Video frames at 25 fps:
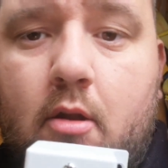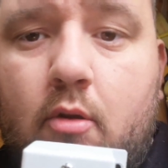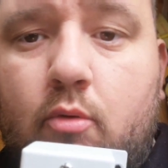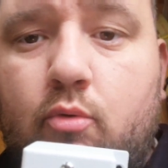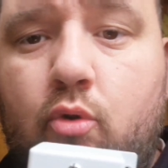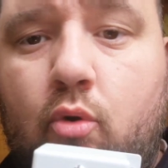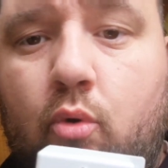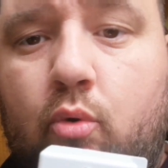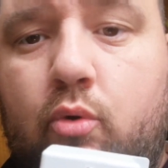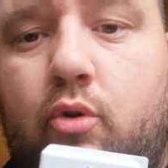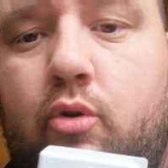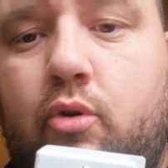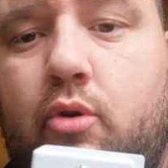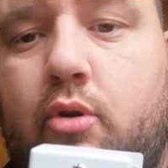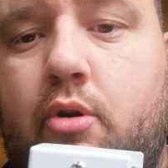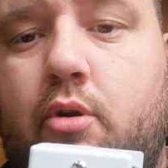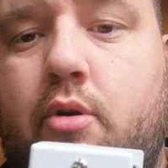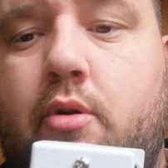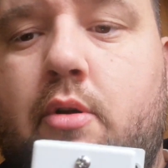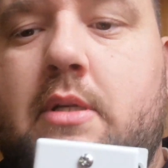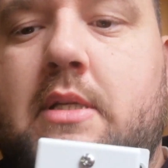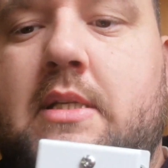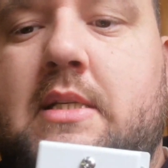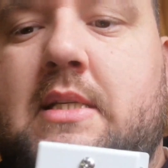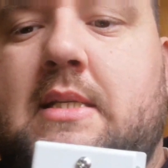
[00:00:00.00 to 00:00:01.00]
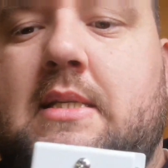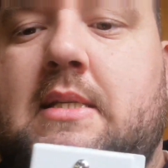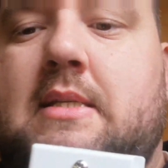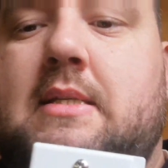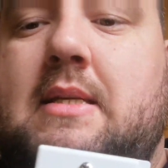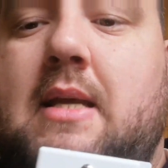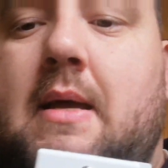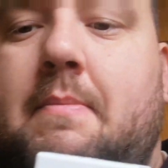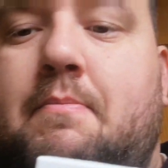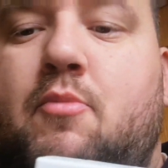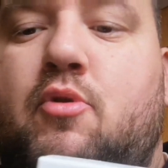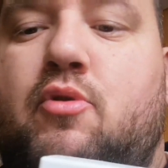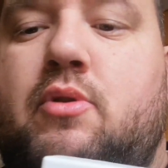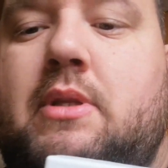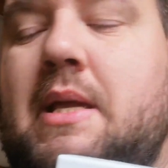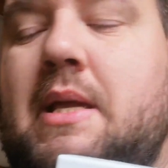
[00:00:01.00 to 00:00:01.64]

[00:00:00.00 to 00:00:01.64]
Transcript: donc euh, ça me